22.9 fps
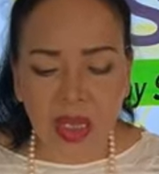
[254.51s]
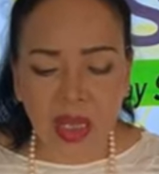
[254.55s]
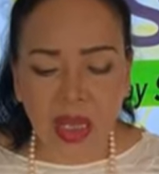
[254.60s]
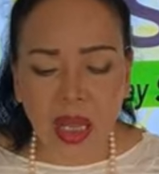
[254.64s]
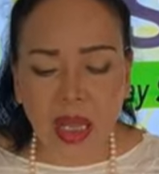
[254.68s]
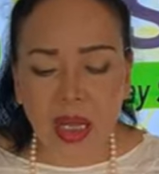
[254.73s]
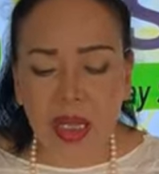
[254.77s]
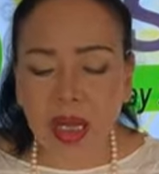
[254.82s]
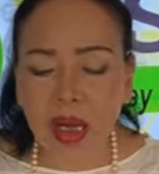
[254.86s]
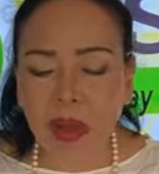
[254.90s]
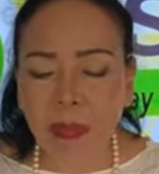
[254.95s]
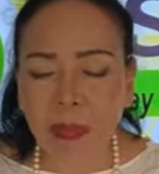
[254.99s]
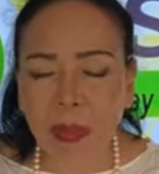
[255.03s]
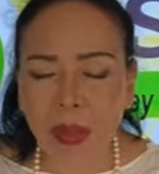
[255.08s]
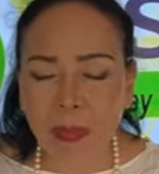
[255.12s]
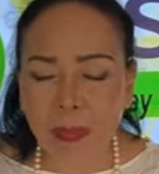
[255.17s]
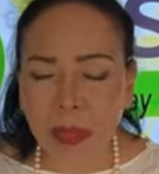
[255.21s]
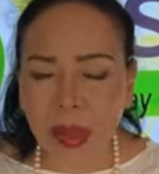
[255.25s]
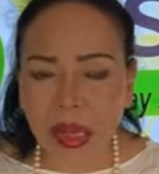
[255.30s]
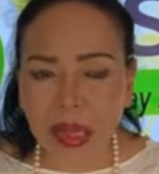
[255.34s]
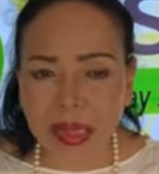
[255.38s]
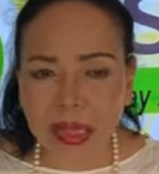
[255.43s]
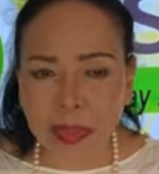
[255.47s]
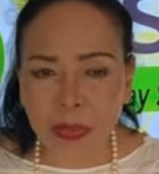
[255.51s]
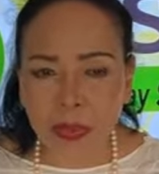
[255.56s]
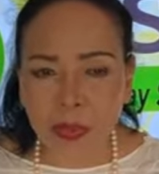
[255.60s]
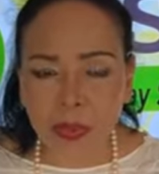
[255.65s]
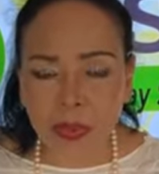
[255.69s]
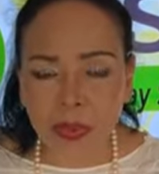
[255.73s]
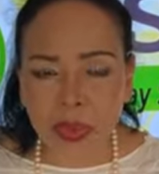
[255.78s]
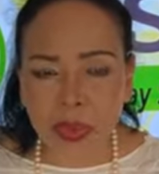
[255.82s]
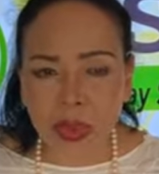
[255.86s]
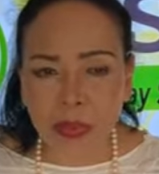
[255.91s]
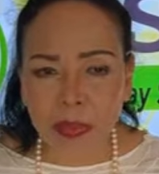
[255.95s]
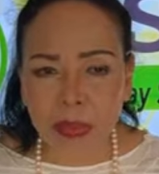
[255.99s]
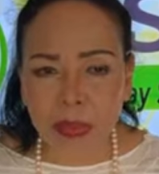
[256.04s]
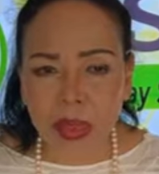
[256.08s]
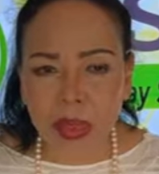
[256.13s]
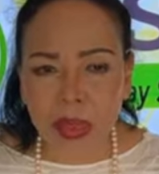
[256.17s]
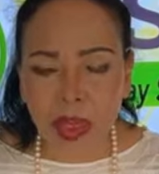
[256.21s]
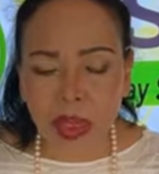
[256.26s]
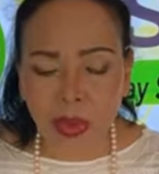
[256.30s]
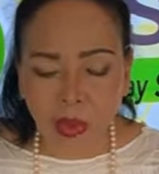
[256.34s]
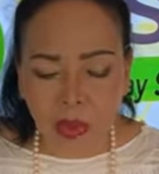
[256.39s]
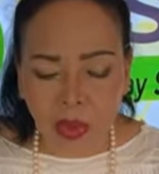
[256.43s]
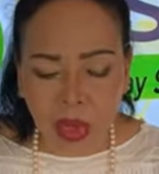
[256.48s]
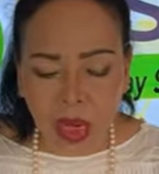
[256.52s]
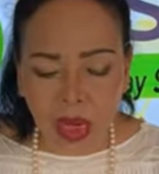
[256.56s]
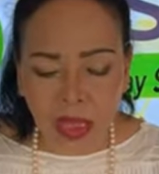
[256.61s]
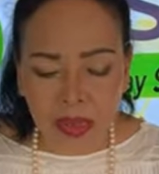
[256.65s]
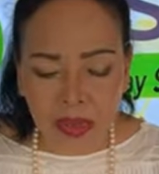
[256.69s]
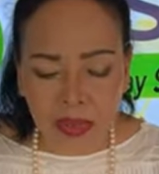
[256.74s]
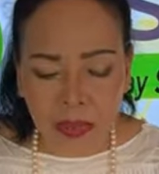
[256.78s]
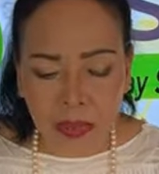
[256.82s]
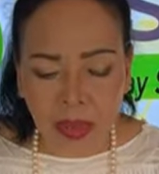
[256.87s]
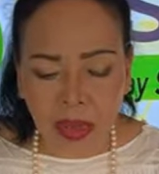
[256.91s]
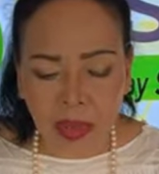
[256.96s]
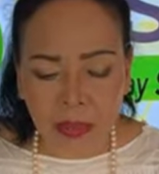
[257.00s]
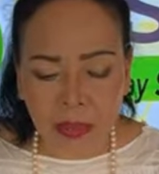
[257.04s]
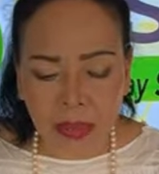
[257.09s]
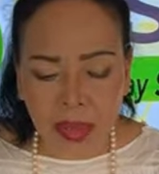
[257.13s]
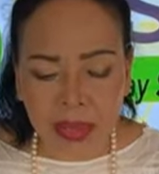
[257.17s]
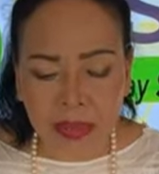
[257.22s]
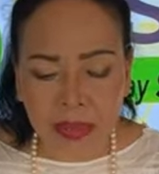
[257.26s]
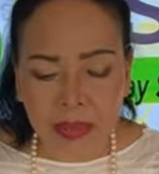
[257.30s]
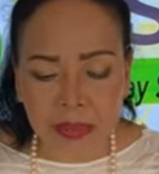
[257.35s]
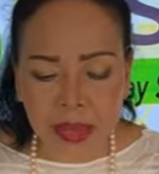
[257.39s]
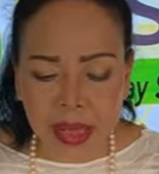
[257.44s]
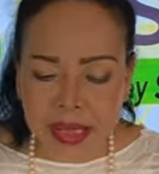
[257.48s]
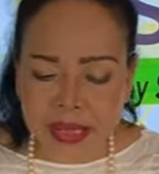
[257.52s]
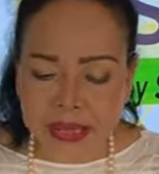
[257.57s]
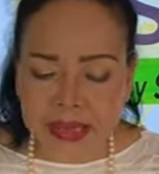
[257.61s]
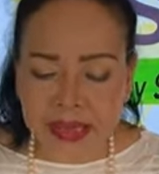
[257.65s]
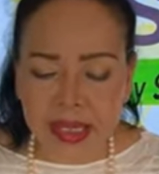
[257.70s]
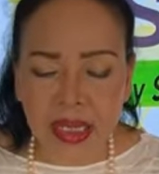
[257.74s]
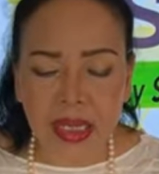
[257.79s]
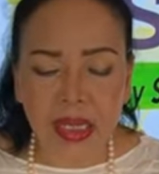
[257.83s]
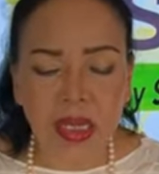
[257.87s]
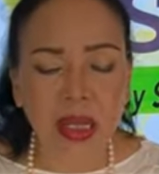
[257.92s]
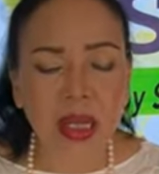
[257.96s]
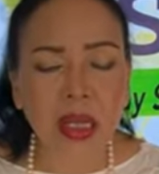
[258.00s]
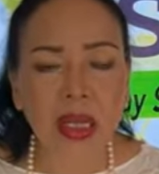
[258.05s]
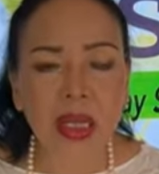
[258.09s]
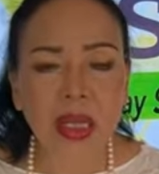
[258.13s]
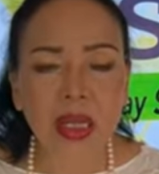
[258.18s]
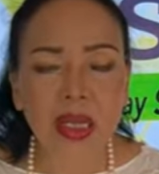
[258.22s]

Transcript: Kaya nagpapakipot ng mga ugat, mga blood vessel.